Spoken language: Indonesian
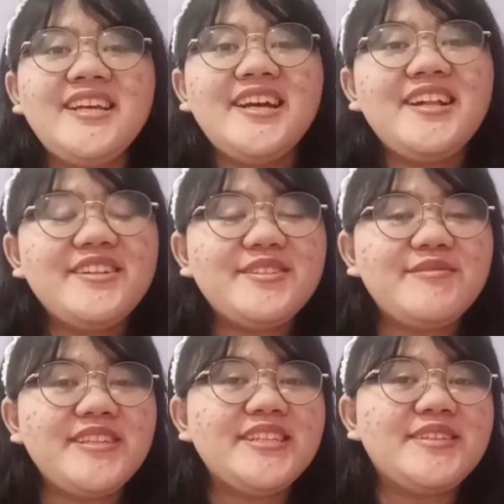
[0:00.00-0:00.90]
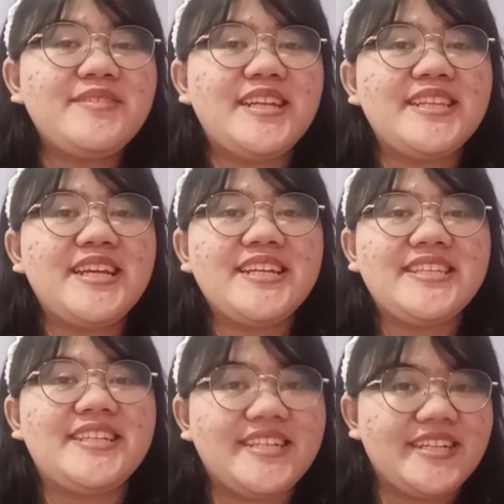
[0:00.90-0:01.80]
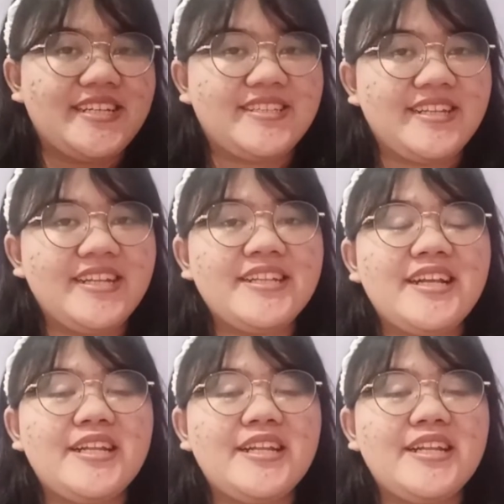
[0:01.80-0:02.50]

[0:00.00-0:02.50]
Halo semuanya, selamat datang di channel Next Trend.